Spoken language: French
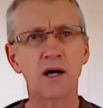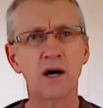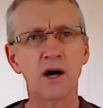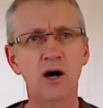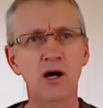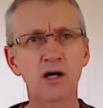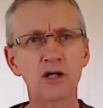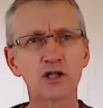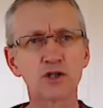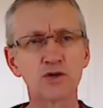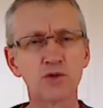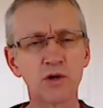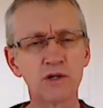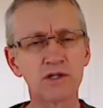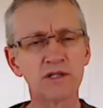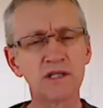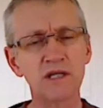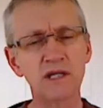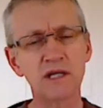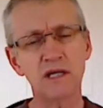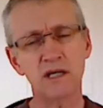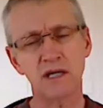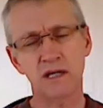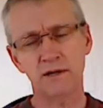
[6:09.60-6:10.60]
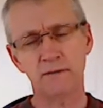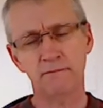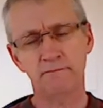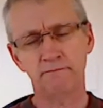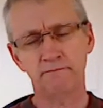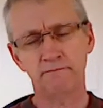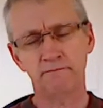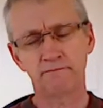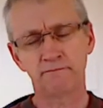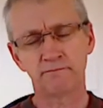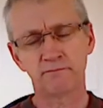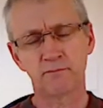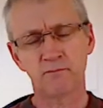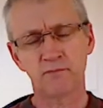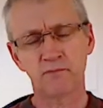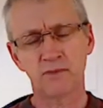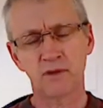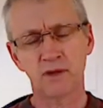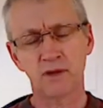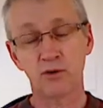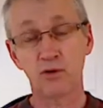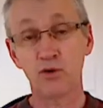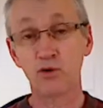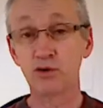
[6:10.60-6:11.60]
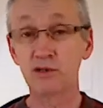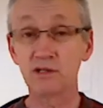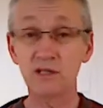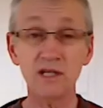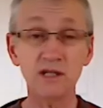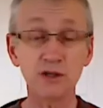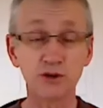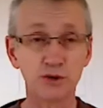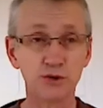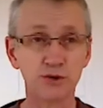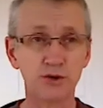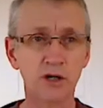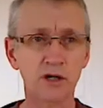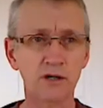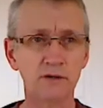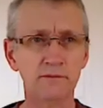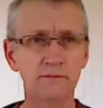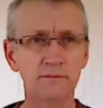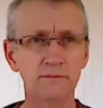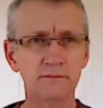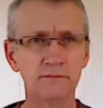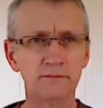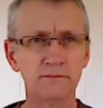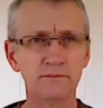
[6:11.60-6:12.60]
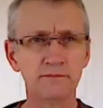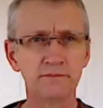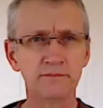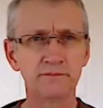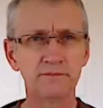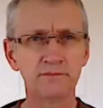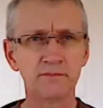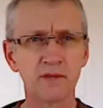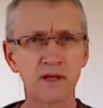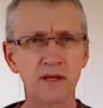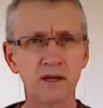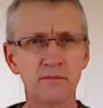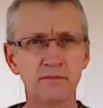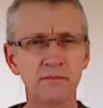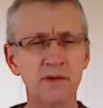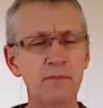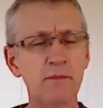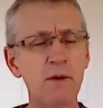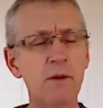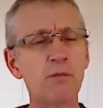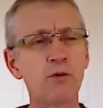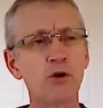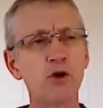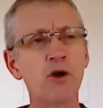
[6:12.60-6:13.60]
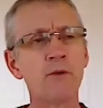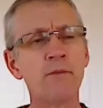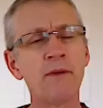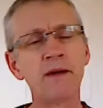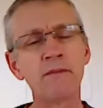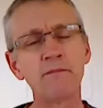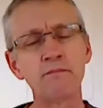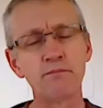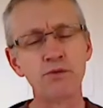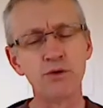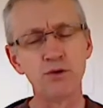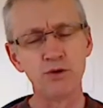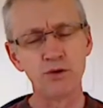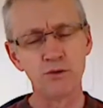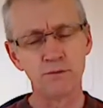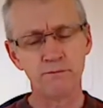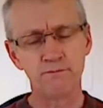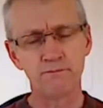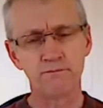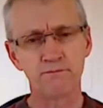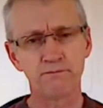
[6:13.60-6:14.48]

a choisi aussi Judas, mais pas pour le même but.